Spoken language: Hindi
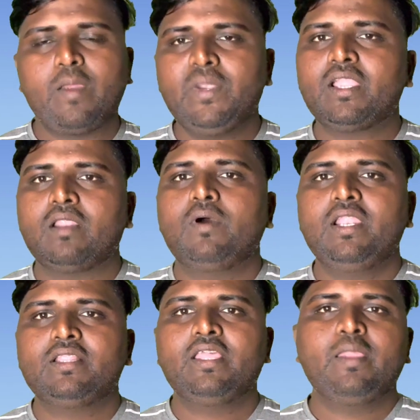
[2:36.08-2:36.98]
एफ करवा
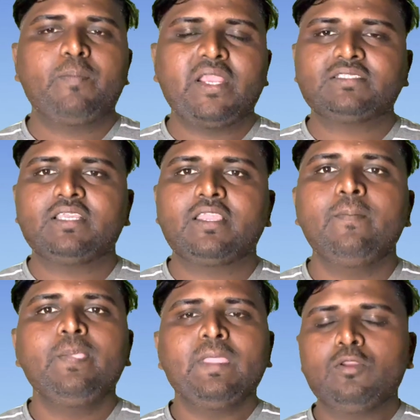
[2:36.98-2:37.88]
लेते हैं पैसे की
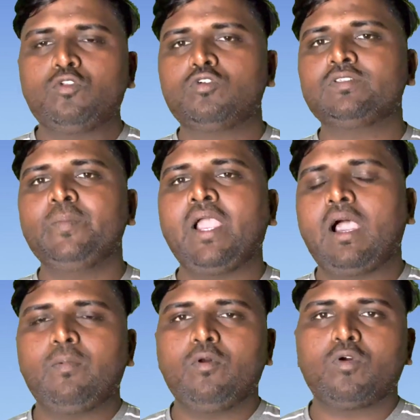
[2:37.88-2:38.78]
तो उसमें
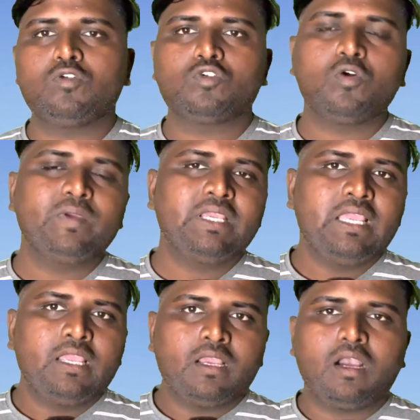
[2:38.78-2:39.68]
आप लोग को जो भी
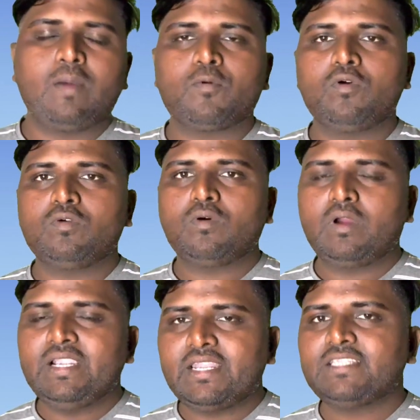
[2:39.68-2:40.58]
आपको
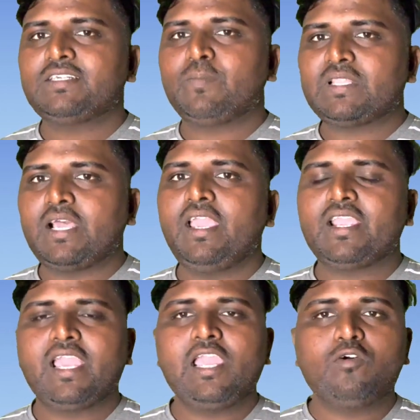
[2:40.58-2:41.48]
इंटरेस्ट बताया
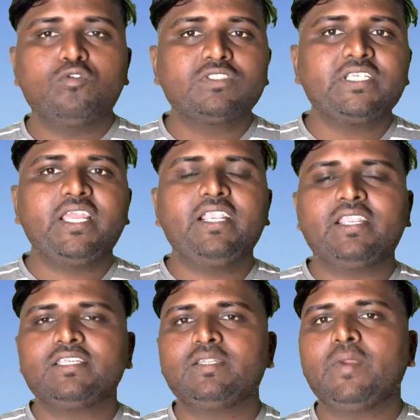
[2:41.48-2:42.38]
गया है उसी
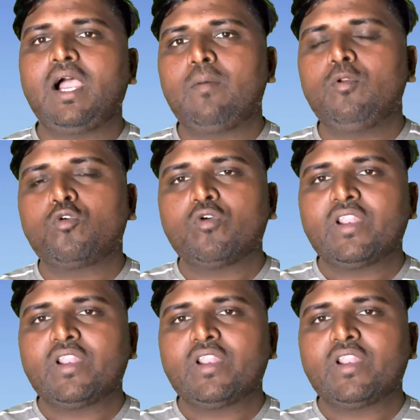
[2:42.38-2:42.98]
इंटरेस्ट में आप लोग को